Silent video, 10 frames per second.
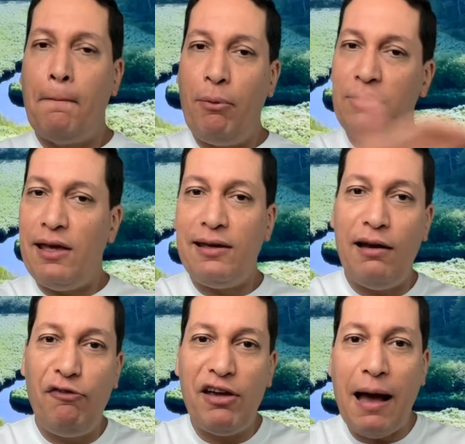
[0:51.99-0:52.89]
por que, que
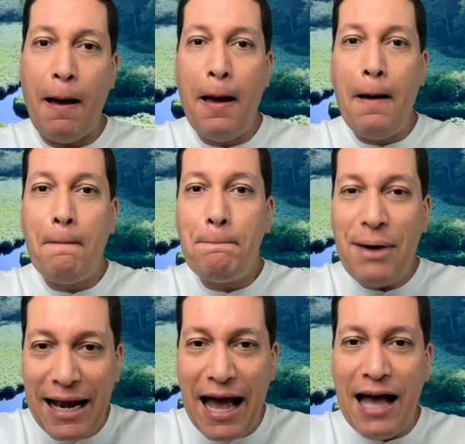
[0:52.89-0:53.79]
ele fica
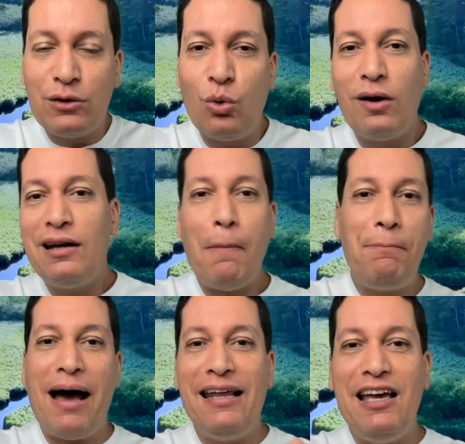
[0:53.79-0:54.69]
parado na
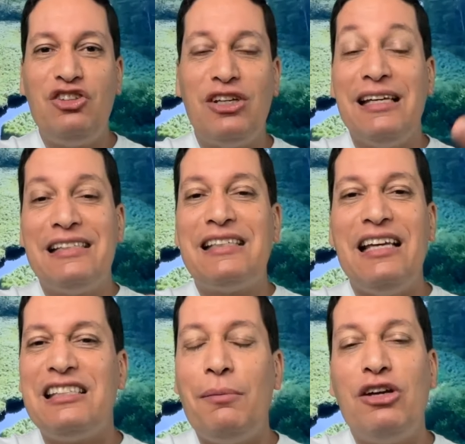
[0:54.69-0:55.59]
parede
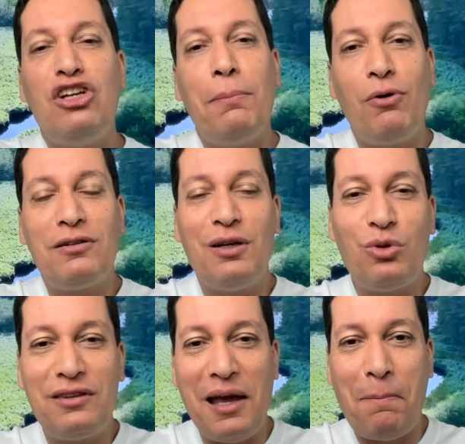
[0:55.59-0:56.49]
sem se mexer por
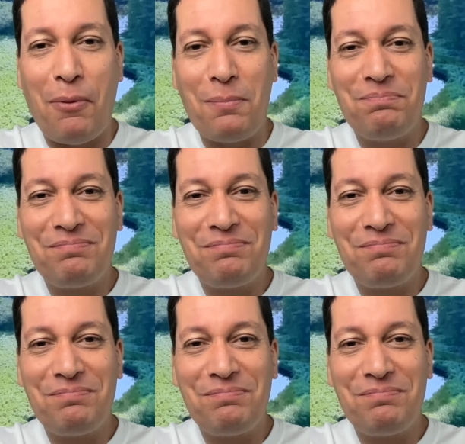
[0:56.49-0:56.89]
tanto tempo.